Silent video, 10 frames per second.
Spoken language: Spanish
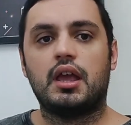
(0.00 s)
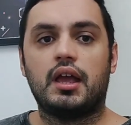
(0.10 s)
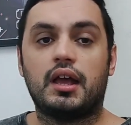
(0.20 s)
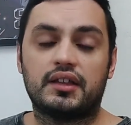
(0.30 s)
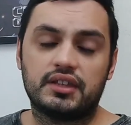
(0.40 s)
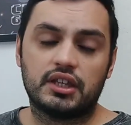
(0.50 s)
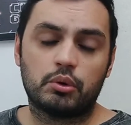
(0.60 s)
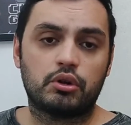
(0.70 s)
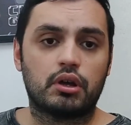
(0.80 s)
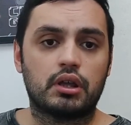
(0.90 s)
Así que
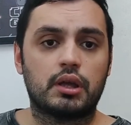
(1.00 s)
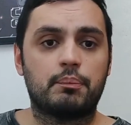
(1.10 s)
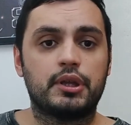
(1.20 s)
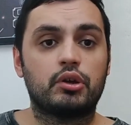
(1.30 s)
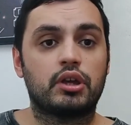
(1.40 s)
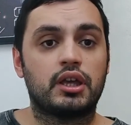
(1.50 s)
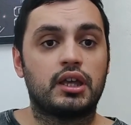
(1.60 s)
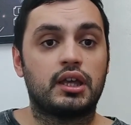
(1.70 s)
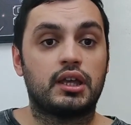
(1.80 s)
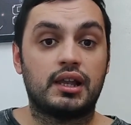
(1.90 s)
bueno, espero
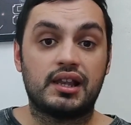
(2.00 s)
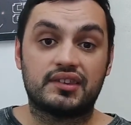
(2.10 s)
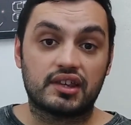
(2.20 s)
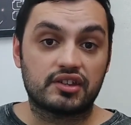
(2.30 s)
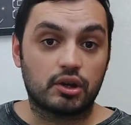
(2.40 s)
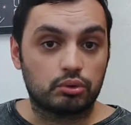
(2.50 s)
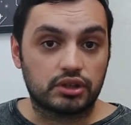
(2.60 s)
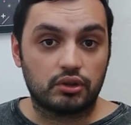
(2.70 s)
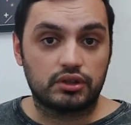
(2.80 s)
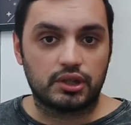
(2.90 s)
que les haya
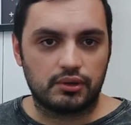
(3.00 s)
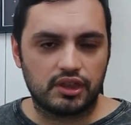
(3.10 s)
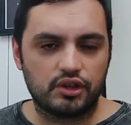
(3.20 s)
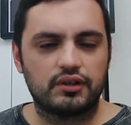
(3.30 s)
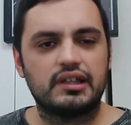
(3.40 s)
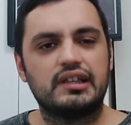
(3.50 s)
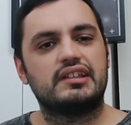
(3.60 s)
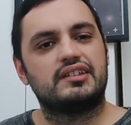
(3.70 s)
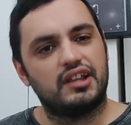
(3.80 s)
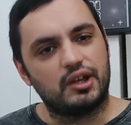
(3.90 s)
gustado este video.
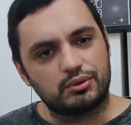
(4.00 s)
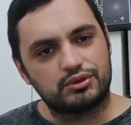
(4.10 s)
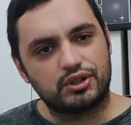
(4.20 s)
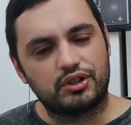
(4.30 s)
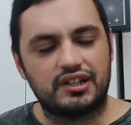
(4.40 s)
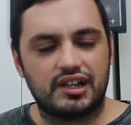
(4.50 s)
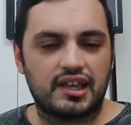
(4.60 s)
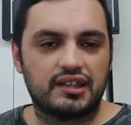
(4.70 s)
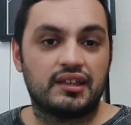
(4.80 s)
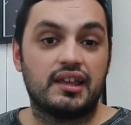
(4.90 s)
Si les gustó denle
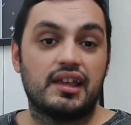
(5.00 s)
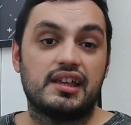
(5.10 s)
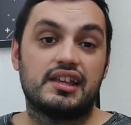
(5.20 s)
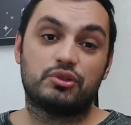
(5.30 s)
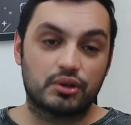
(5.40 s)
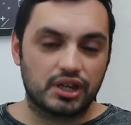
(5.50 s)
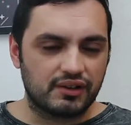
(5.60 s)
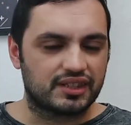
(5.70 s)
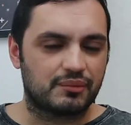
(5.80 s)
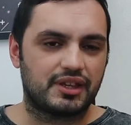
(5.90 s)
like y
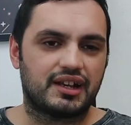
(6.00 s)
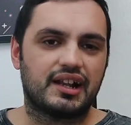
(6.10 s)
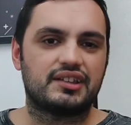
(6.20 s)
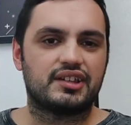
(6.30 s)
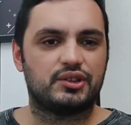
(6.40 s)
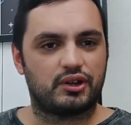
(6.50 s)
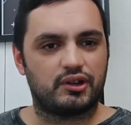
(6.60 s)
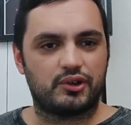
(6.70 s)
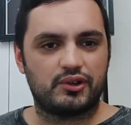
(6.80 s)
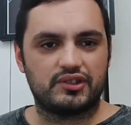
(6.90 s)
suscríbanse a mi canal si todavía
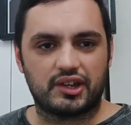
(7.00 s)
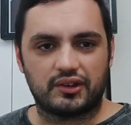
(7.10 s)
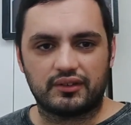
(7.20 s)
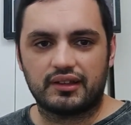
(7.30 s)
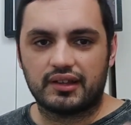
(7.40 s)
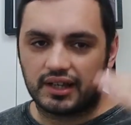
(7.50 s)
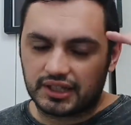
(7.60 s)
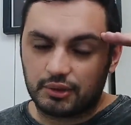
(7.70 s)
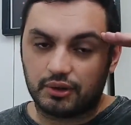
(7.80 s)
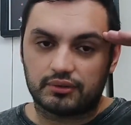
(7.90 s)
no lo hicieron. Hasta
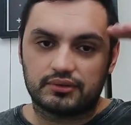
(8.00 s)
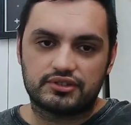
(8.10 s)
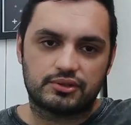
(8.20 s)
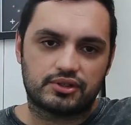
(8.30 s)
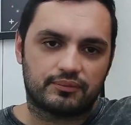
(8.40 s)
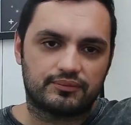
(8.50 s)
luego. Chao, chao.